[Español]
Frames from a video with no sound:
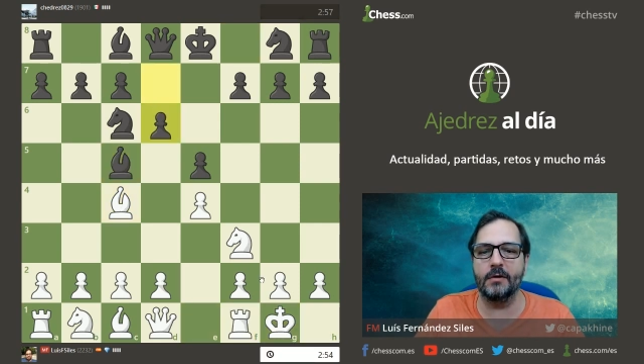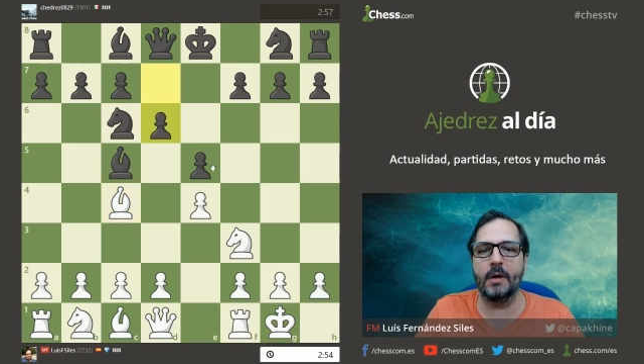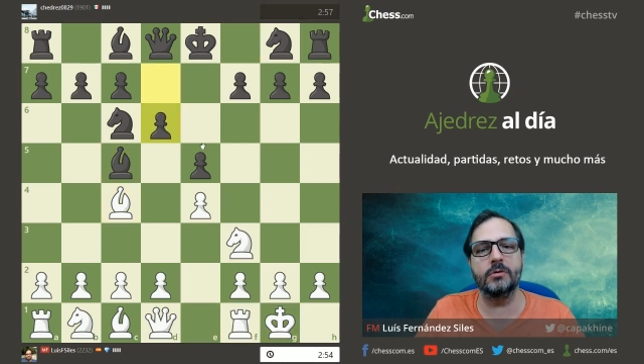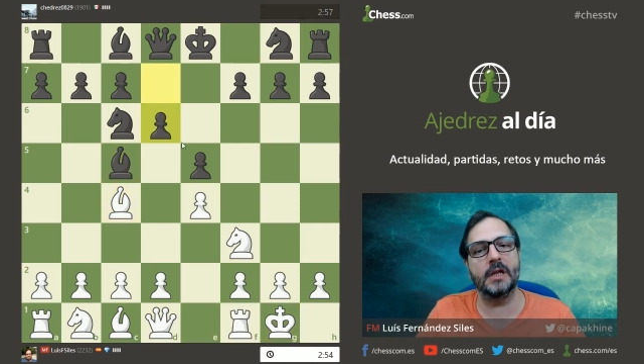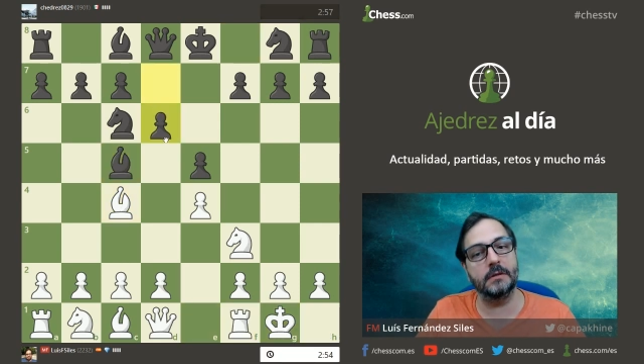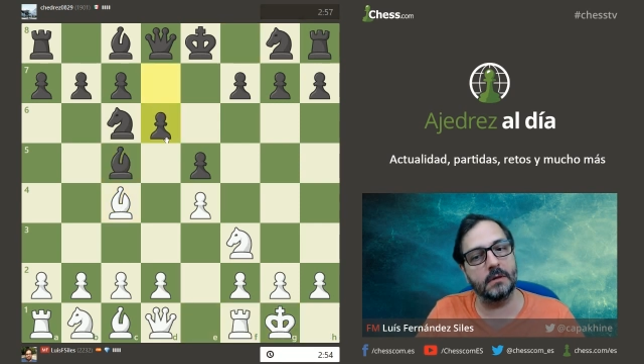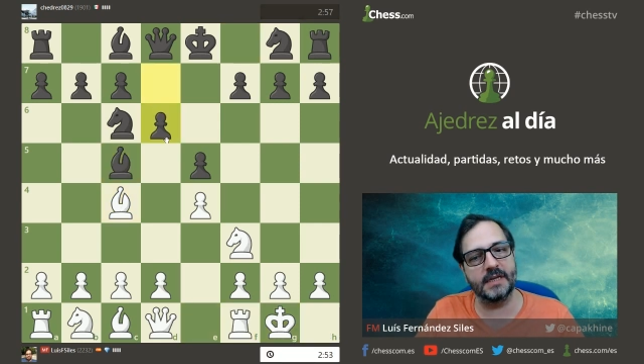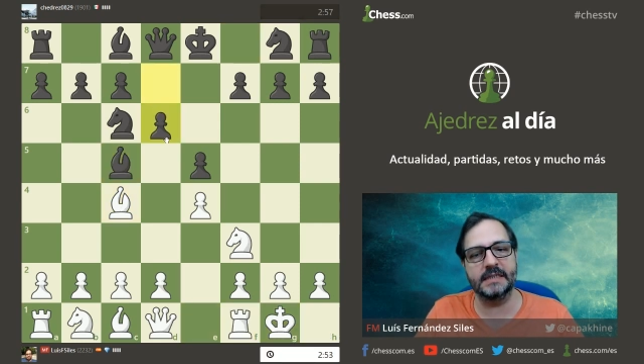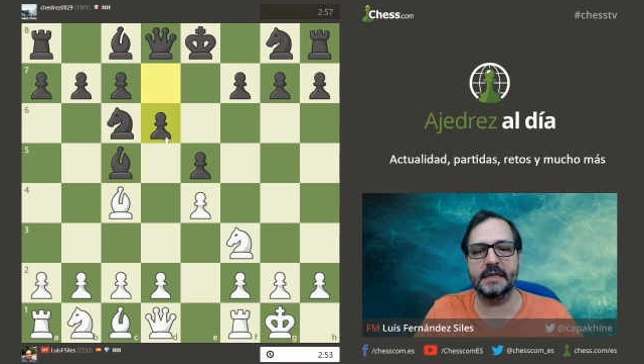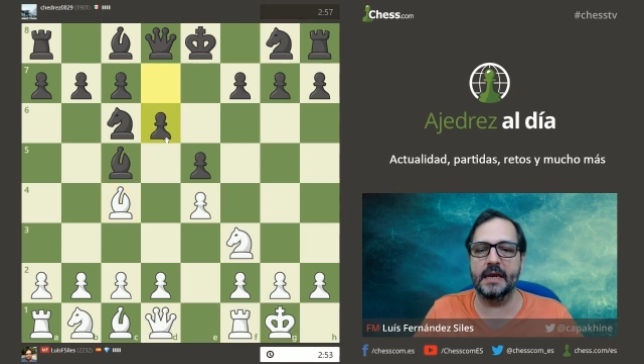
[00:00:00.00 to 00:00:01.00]
no hago tanto
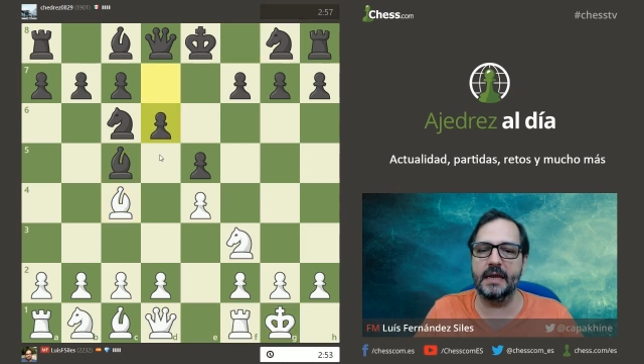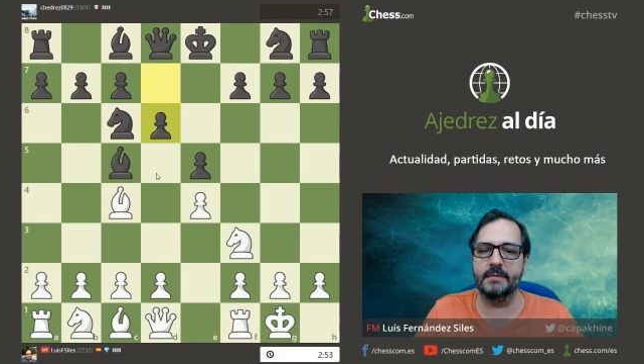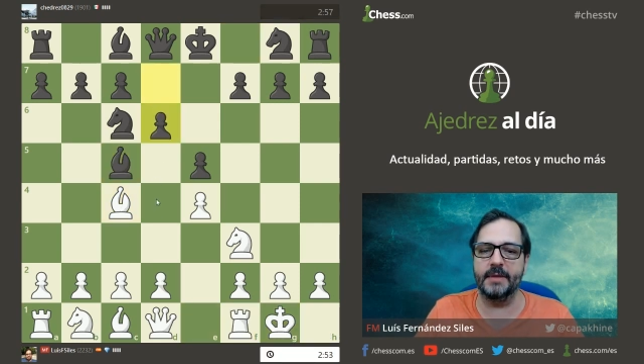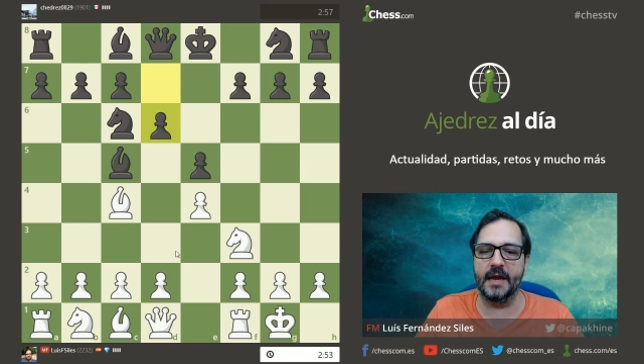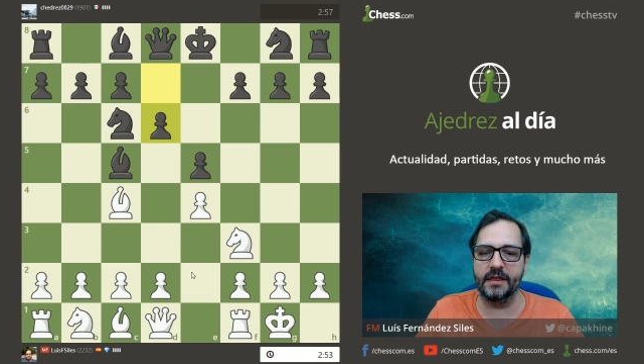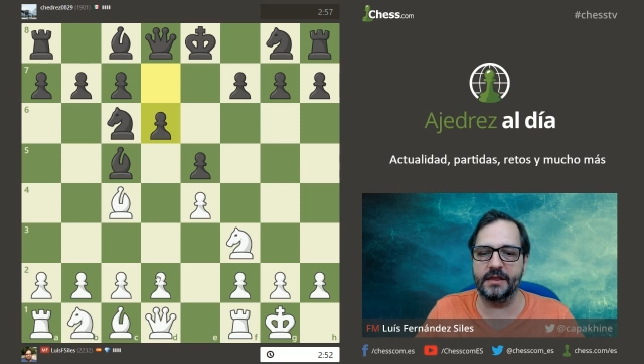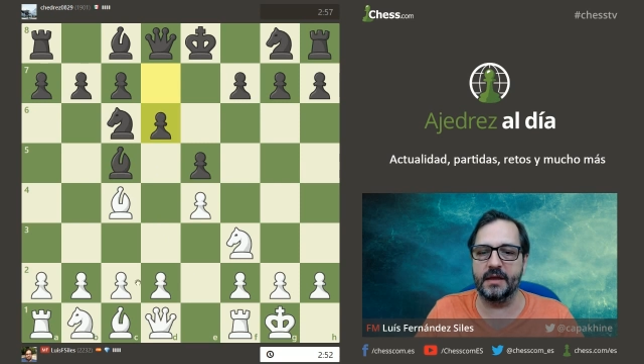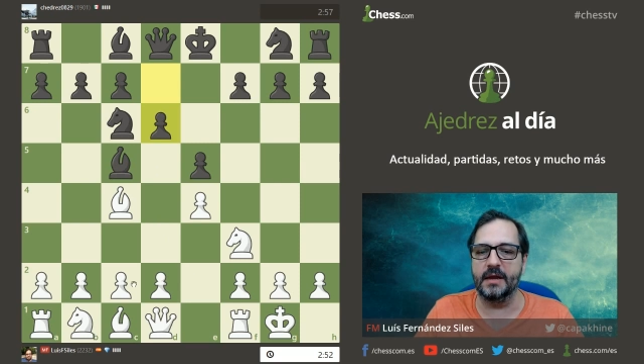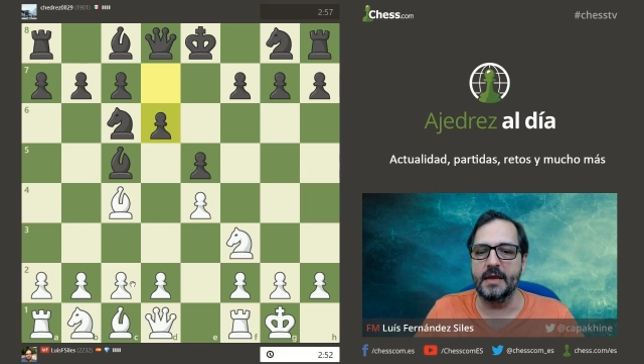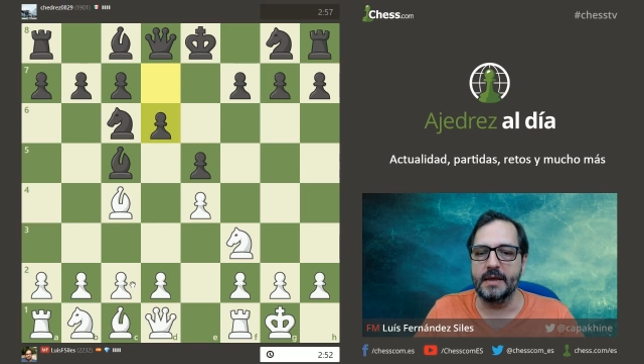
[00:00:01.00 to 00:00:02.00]
de 6, me hace.